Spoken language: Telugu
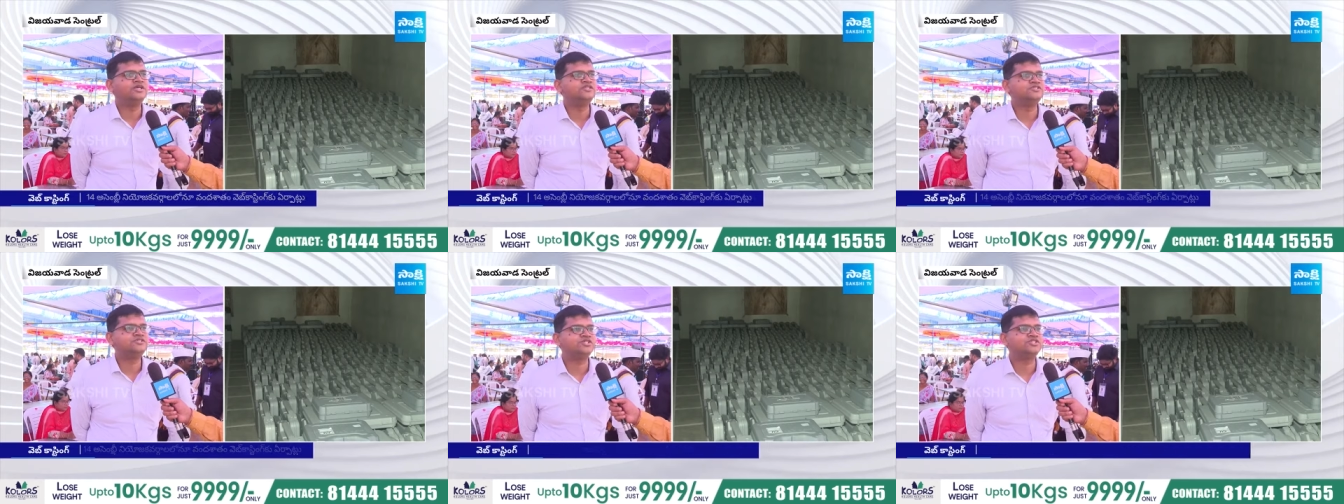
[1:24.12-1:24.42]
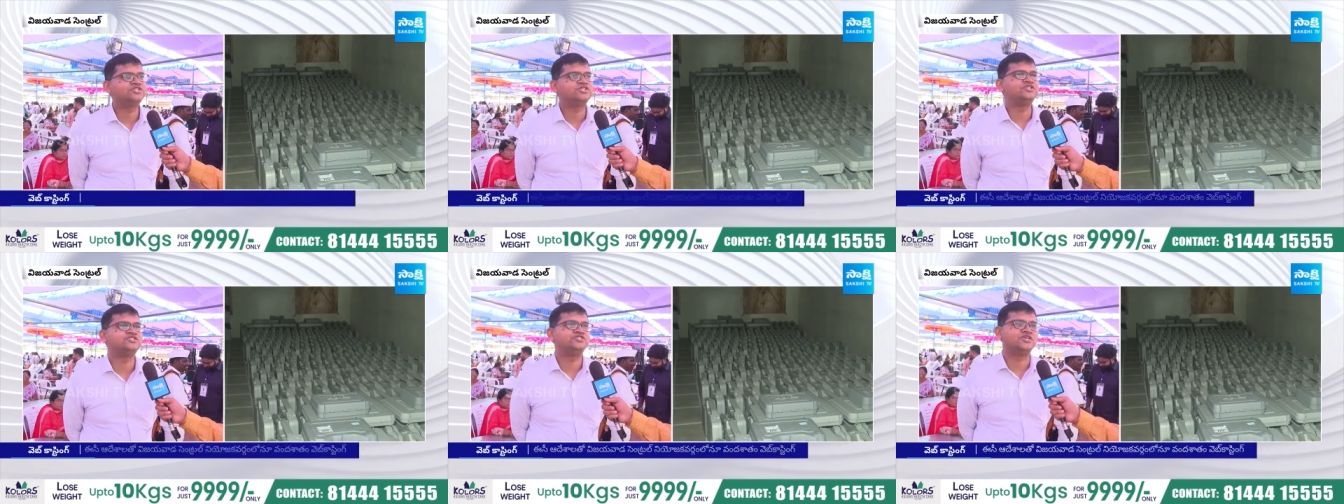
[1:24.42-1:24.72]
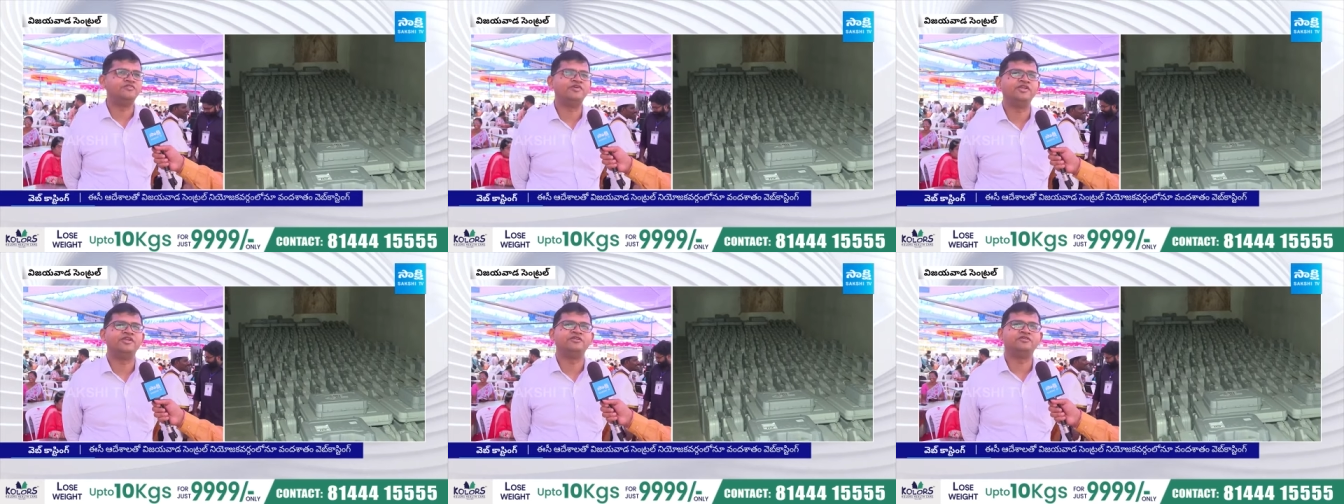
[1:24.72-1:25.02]
అండ్ సిక్స్టీ
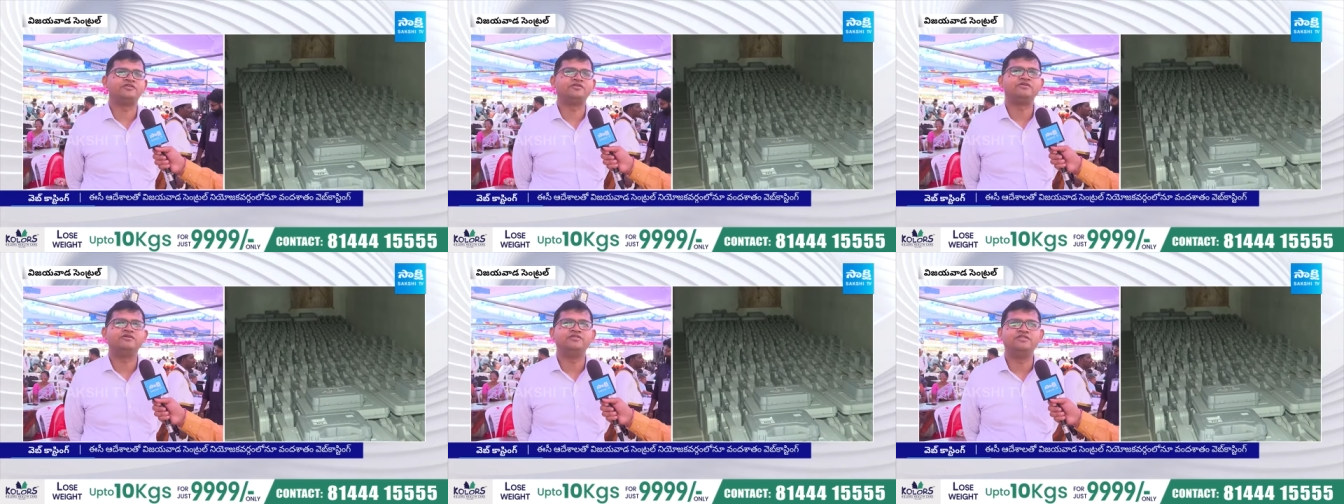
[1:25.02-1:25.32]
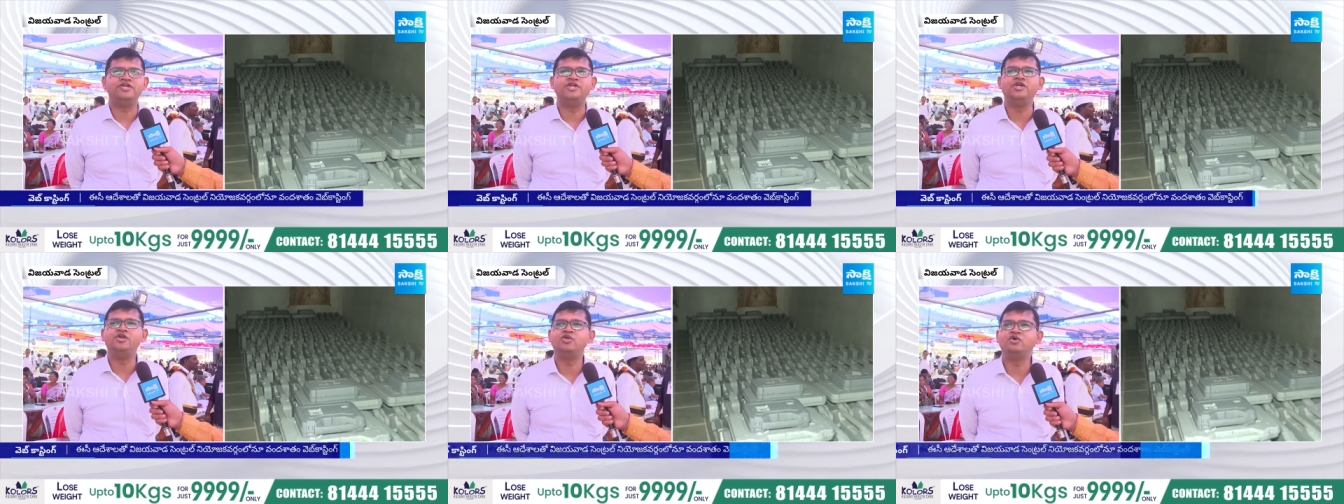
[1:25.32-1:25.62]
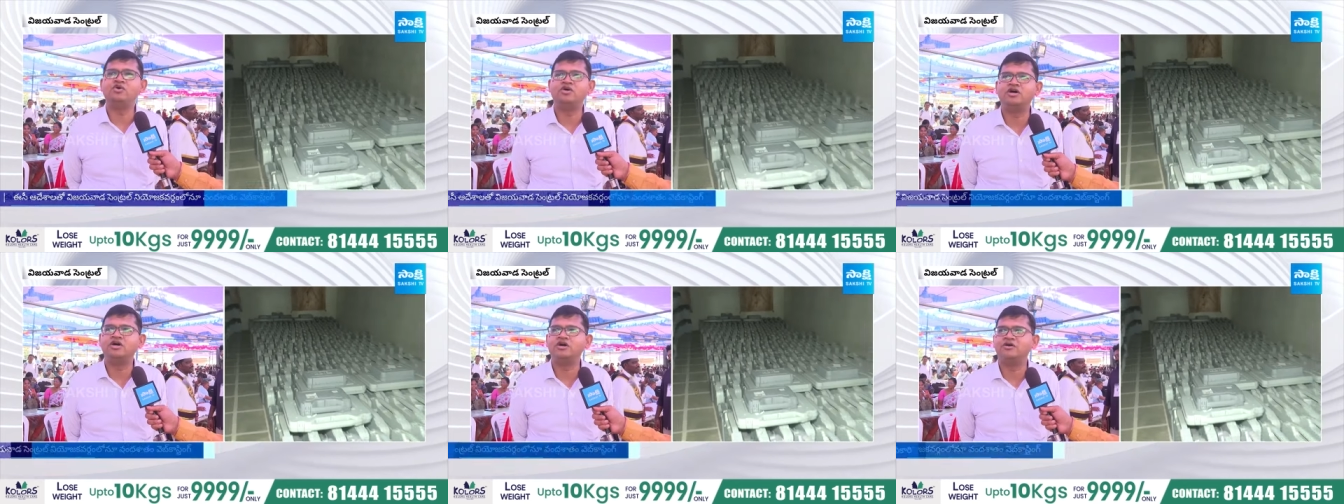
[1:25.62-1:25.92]
సెవెన్ దీంట్లో
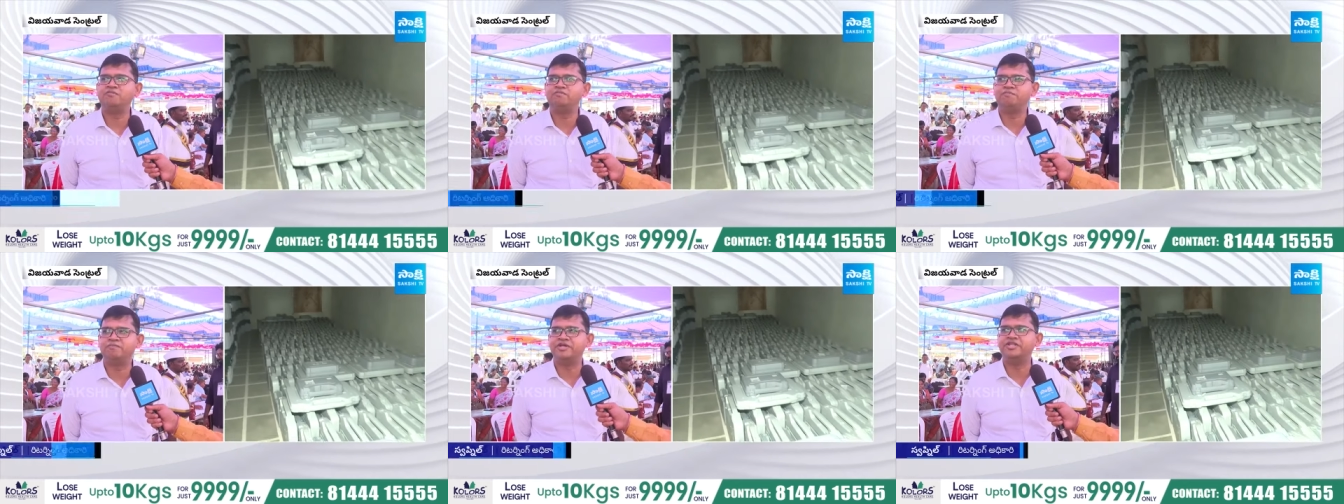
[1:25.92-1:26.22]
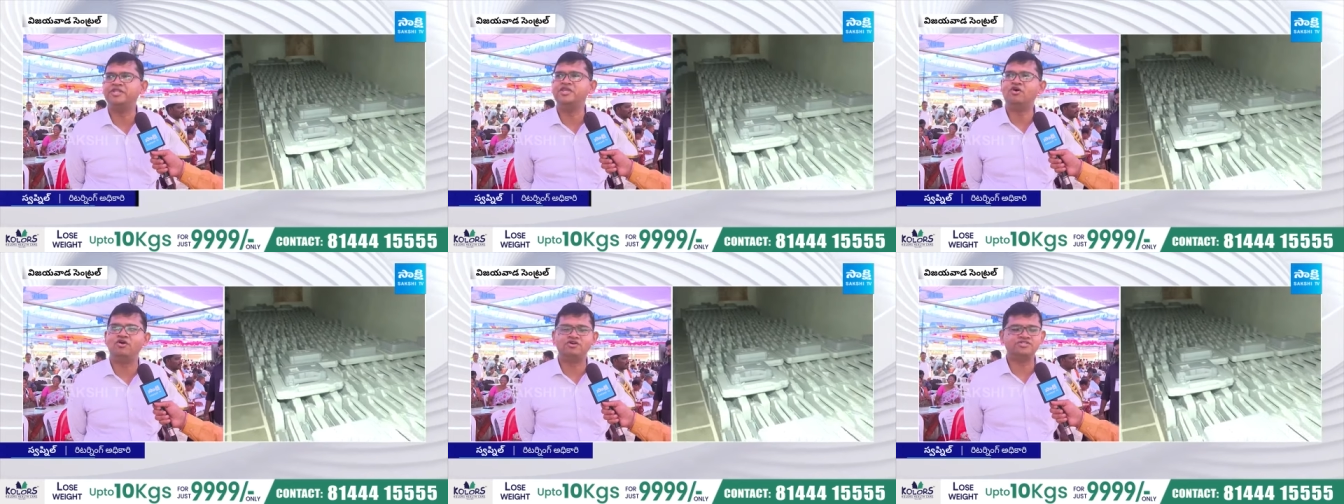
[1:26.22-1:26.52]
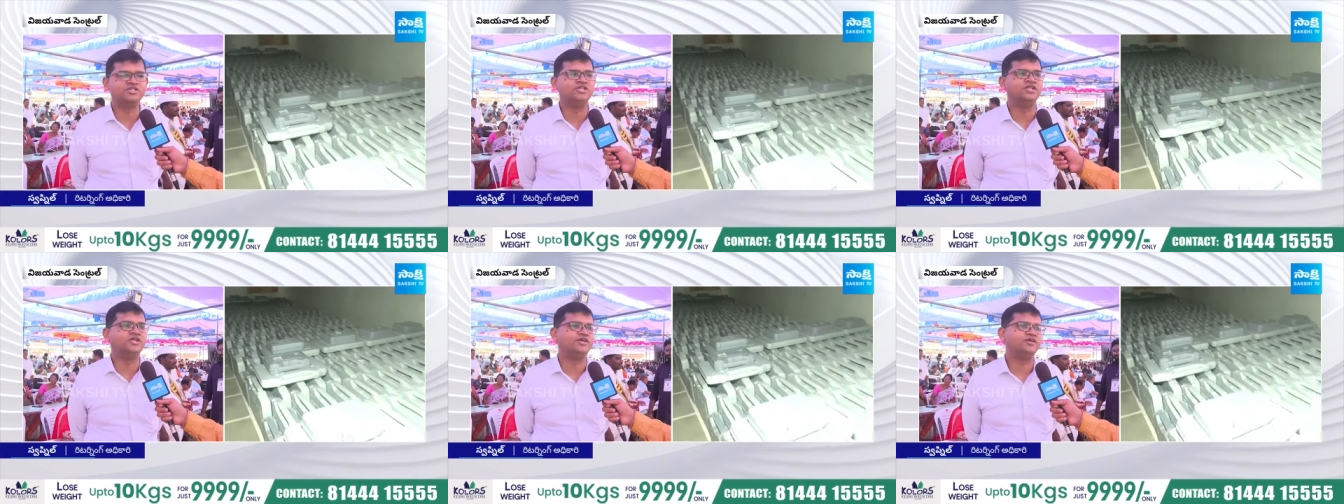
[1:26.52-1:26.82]
ఒక పది
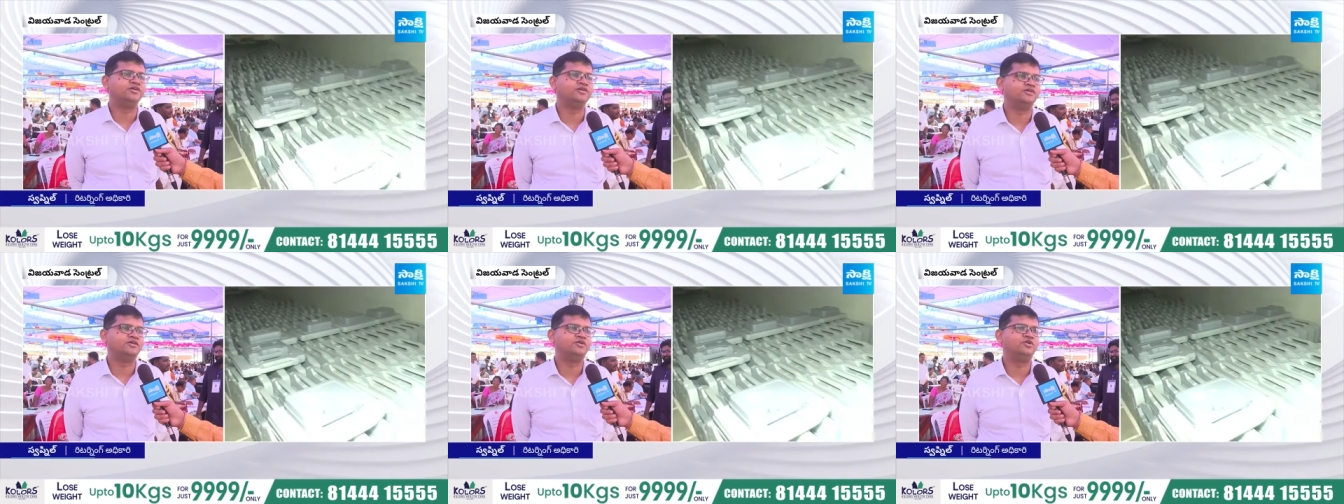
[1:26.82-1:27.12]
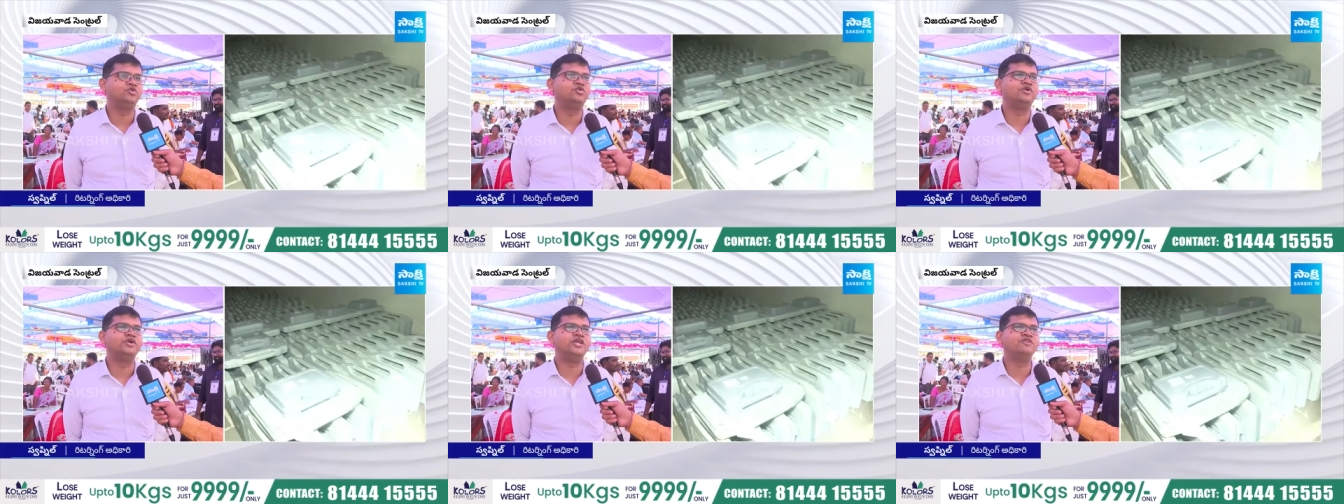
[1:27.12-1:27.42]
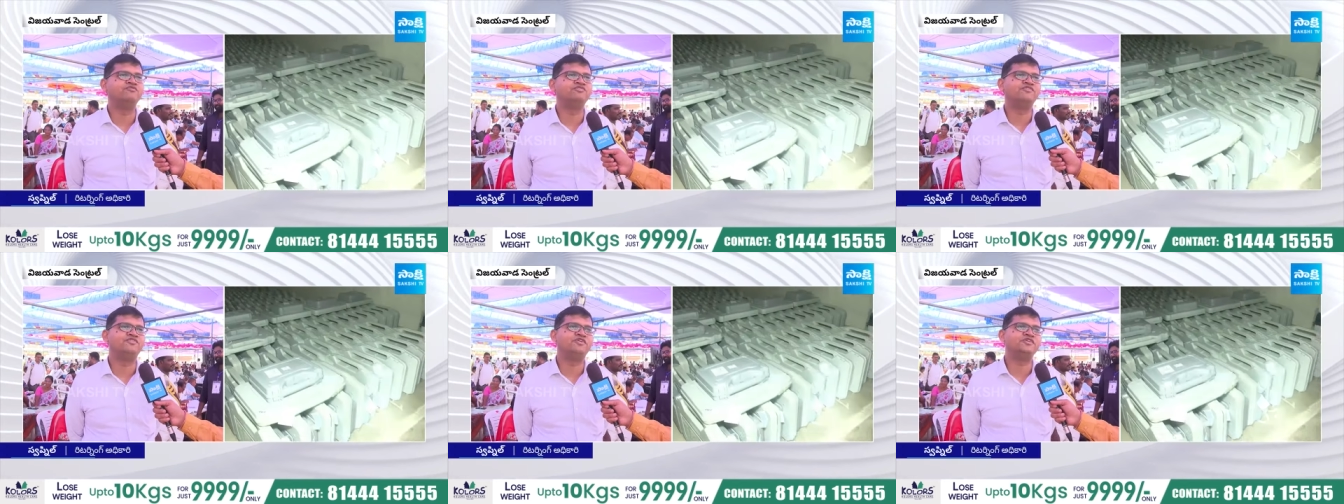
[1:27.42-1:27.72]
ఆక్సిలరీ టూ హండ్రెడ్
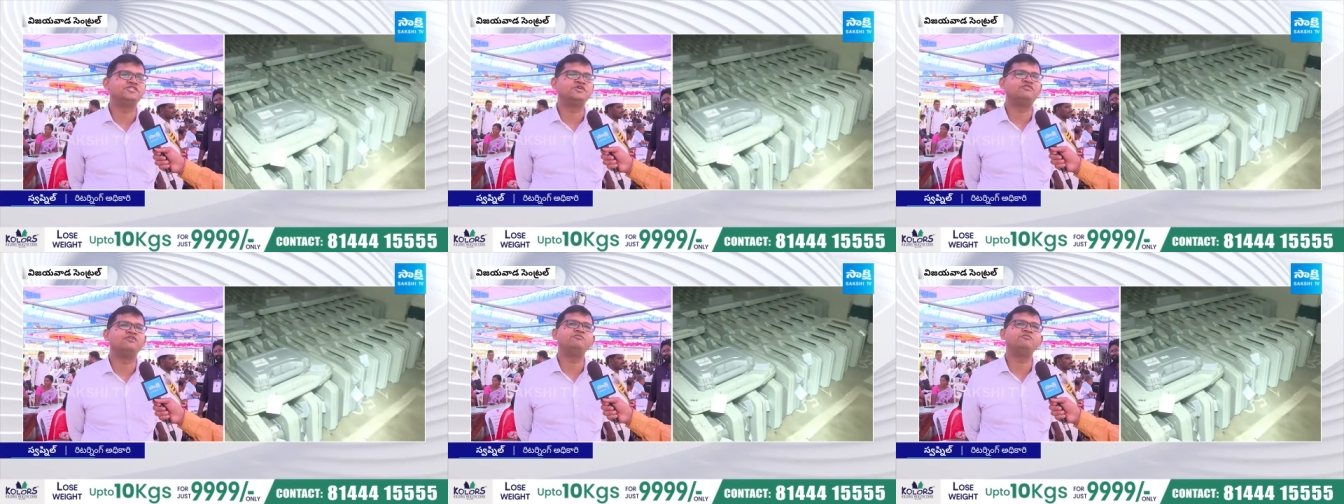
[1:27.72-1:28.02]
అండ్ ఫిఫ్టీ సెవెన్